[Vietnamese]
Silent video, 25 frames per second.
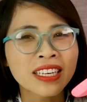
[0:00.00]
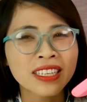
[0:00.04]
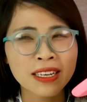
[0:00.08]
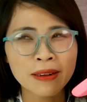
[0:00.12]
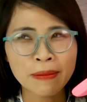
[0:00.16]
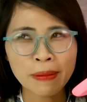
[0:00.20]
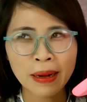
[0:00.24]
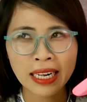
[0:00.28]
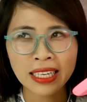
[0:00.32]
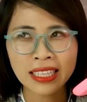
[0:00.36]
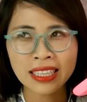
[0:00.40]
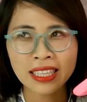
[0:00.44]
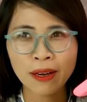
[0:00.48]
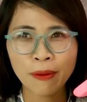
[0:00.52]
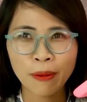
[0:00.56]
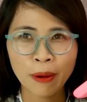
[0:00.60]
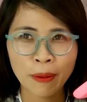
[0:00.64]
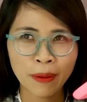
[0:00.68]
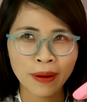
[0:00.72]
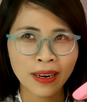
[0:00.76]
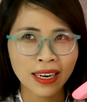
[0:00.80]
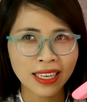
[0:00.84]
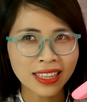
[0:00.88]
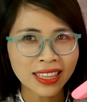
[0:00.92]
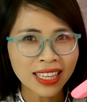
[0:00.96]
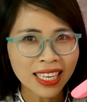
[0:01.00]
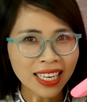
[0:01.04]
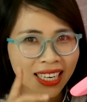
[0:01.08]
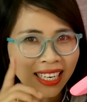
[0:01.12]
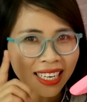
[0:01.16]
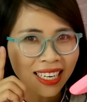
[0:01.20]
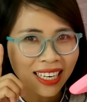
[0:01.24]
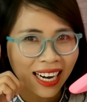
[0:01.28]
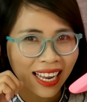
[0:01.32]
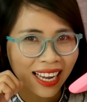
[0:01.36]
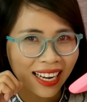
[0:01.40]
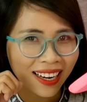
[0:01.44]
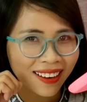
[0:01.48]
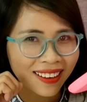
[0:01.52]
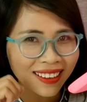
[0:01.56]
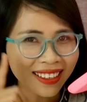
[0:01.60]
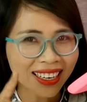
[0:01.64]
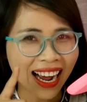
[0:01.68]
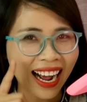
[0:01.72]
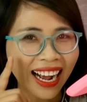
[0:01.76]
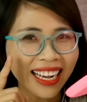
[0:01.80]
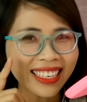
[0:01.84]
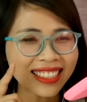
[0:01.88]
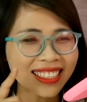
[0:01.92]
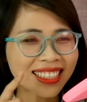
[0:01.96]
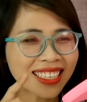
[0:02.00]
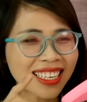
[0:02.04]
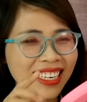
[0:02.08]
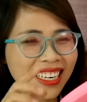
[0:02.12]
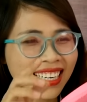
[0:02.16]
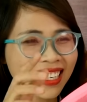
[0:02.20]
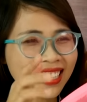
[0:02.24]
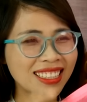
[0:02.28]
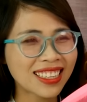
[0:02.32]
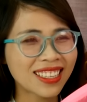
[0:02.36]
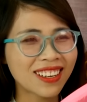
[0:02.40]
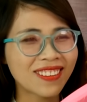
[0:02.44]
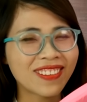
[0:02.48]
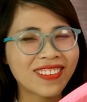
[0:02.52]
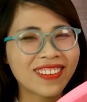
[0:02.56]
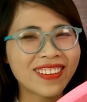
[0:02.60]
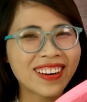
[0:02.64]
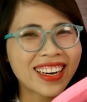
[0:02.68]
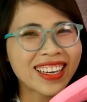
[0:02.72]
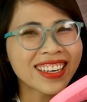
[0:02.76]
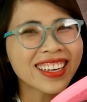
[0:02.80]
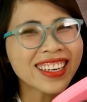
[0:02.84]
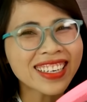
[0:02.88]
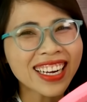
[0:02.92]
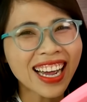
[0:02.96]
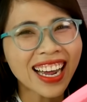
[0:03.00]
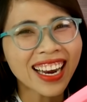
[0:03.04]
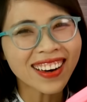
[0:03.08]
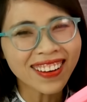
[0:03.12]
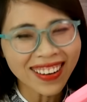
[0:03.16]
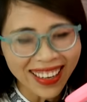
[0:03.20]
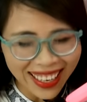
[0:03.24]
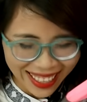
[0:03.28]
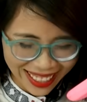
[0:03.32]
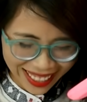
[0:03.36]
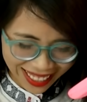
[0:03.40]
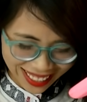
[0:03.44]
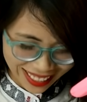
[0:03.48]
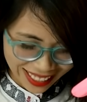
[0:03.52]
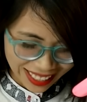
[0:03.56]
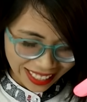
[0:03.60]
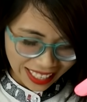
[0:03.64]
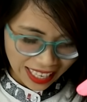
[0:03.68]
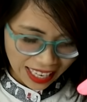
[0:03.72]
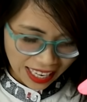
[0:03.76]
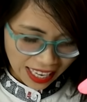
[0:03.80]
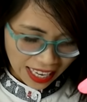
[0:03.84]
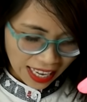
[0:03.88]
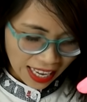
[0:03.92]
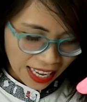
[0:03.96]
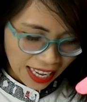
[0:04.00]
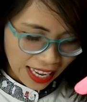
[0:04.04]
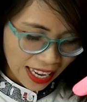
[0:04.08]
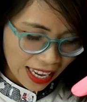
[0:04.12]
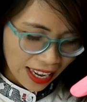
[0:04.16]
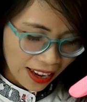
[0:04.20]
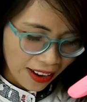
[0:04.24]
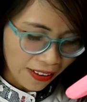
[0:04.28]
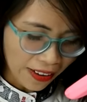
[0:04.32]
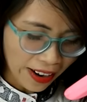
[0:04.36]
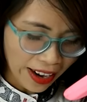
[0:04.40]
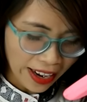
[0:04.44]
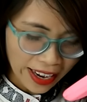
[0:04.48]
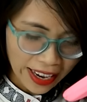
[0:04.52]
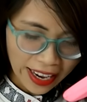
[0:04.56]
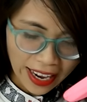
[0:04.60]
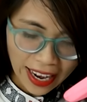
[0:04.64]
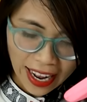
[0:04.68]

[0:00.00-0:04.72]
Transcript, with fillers: nhưng mà anh tiểu bảo bảo lại thích là con gái cho nên anh tiểu bảo lấy con gái luôn ngoài